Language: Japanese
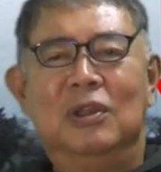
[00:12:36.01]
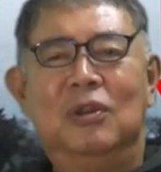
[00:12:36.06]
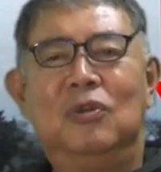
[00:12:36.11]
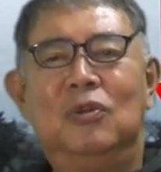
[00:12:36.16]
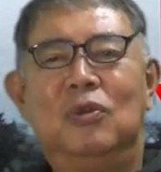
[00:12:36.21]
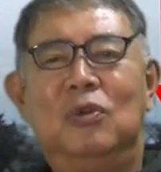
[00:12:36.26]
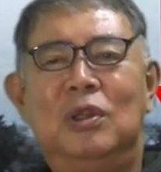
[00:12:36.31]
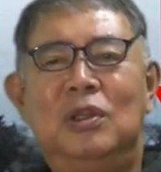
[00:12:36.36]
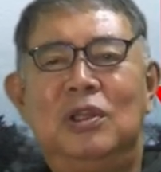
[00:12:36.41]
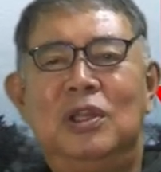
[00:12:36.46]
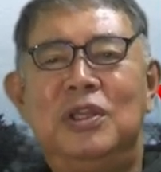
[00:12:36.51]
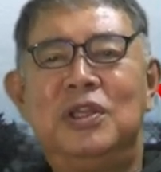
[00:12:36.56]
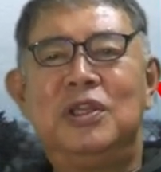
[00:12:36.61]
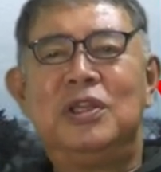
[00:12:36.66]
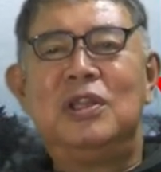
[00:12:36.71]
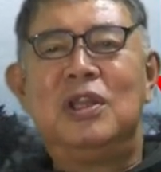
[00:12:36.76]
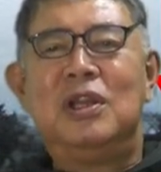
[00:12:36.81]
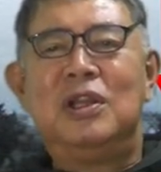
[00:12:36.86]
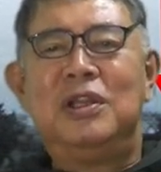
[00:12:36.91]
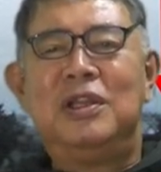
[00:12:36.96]
それでい
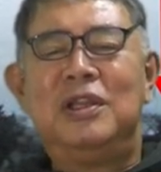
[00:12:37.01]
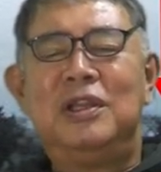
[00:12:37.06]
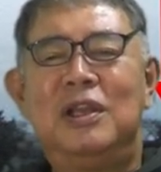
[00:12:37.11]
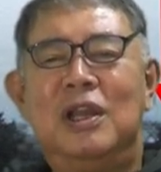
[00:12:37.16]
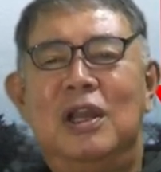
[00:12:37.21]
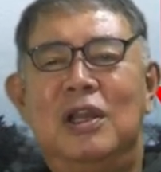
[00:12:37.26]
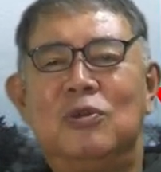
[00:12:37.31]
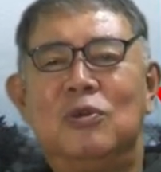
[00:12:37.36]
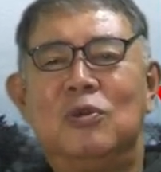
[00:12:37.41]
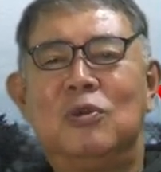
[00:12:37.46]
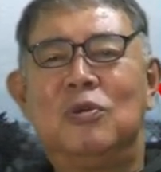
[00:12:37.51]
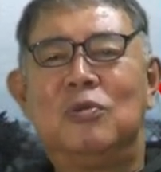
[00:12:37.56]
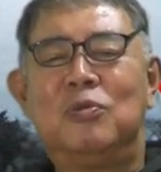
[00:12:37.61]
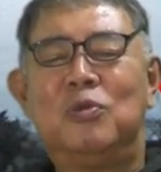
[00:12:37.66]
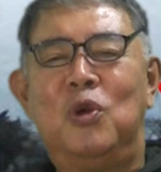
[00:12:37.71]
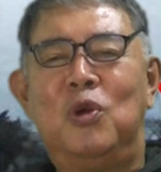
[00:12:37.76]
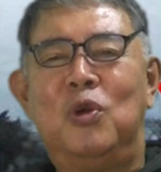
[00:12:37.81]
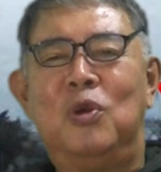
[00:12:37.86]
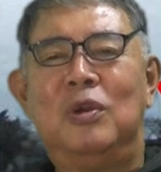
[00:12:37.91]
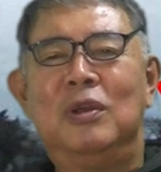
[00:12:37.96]
きなりあの
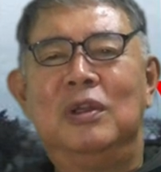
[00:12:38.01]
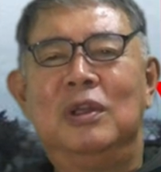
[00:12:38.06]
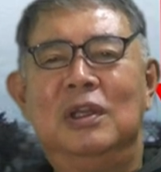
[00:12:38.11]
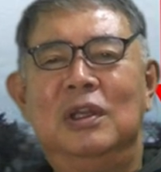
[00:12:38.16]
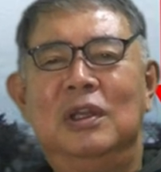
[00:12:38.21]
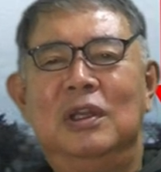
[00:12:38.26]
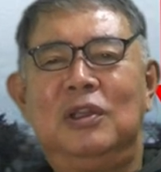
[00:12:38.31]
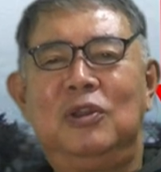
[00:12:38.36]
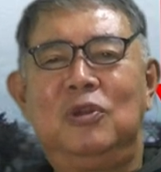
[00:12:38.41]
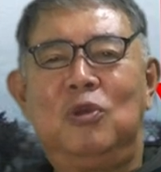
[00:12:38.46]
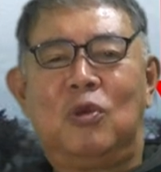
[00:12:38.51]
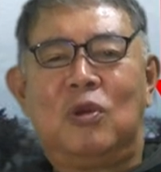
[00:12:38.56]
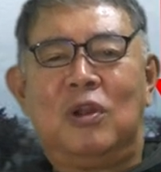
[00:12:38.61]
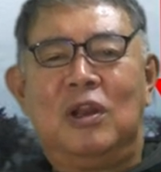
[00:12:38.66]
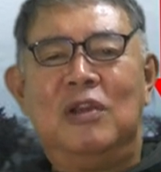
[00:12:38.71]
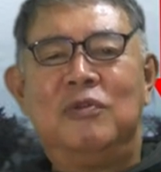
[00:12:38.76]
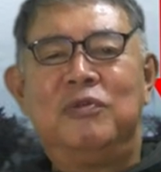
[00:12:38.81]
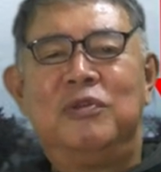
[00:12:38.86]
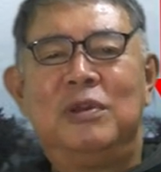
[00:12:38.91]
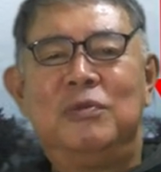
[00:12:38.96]
もう今日から
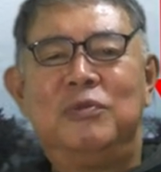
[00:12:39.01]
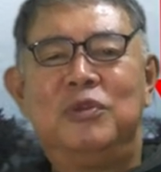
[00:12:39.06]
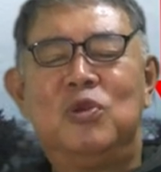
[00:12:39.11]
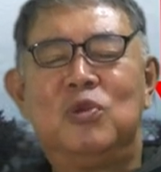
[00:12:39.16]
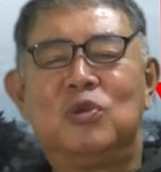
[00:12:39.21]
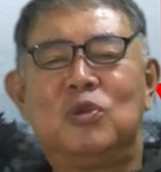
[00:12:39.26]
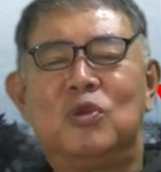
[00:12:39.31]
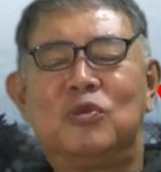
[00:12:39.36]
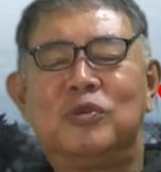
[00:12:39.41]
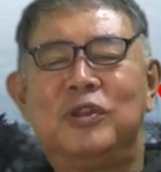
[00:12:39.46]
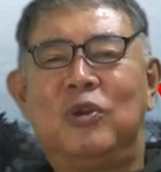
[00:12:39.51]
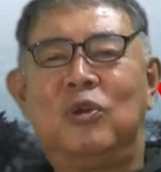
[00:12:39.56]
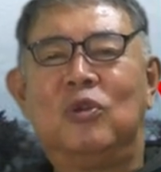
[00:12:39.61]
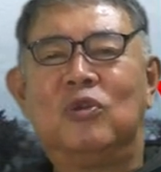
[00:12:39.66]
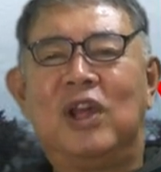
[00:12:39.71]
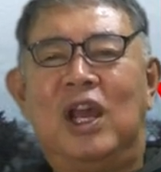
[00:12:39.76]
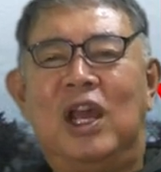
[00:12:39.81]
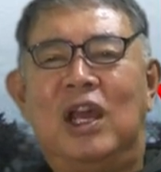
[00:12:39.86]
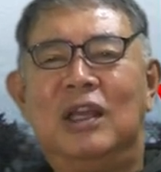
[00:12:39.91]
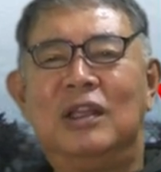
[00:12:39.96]
FM 局でご
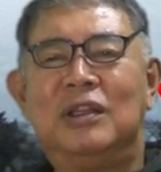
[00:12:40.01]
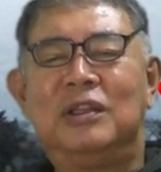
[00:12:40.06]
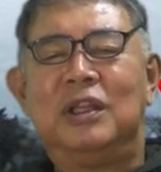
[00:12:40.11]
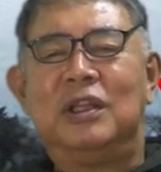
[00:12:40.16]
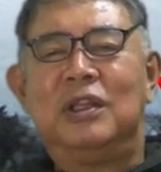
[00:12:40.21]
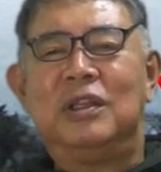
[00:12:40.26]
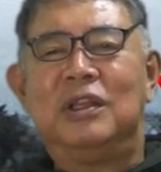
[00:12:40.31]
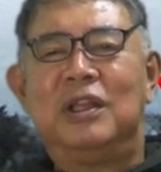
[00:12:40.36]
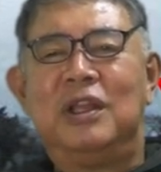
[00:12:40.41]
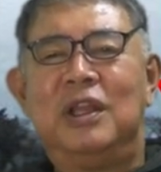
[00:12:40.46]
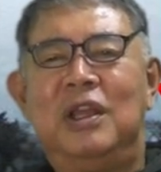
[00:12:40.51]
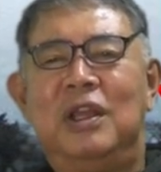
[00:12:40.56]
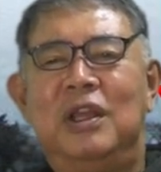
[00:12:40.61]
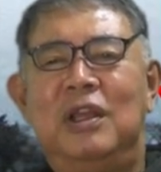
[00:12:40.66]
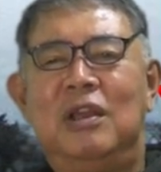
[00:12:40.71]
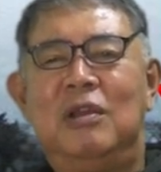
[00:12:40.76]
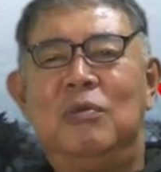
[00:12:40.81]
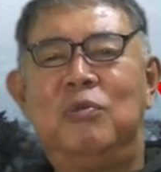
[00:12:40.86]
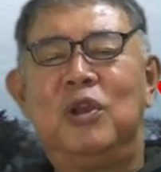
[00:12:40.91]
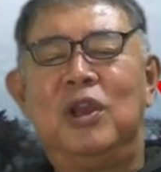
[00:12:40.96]
ざいって言って
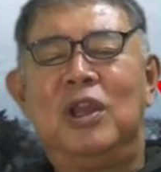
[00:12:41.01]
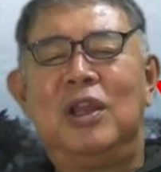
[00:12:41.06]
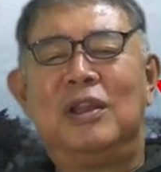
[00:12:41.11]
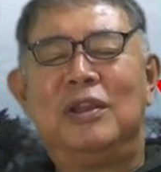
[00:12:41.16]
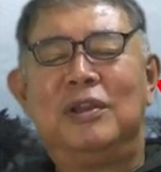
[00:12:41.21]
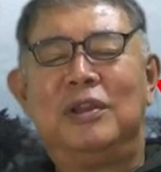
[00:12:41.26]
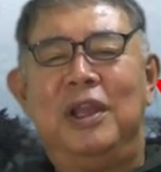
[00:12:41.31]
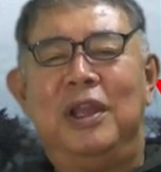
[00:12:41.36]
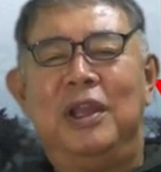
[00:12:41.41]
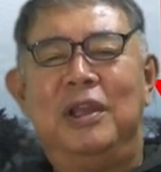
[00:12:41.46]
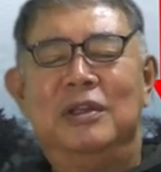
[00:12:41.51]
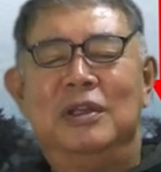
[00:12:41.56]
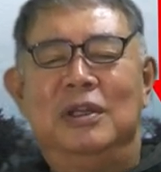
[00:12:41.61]
AM がやって